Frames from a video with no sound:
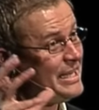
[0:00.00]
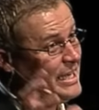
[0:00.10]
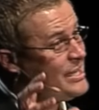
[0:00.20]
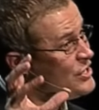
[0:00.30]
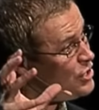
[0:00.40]
на
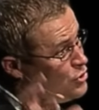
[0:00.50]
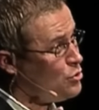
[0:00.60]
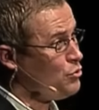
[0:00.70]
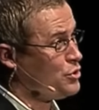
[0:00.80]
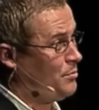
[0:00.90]
один с
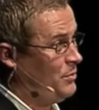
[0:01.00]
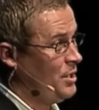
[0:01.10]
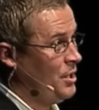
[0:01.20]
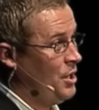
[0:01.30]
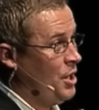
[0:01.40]
Иисусом.
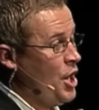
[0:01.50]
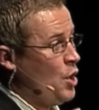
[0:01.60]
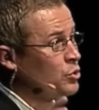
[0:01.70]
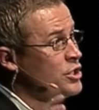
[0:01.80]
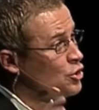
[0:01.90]

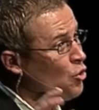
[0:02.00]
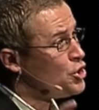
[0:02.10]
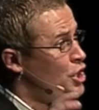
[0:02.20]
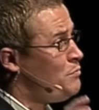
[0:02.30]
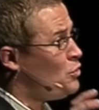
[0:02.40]
У нас
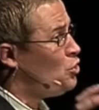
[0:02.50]
очень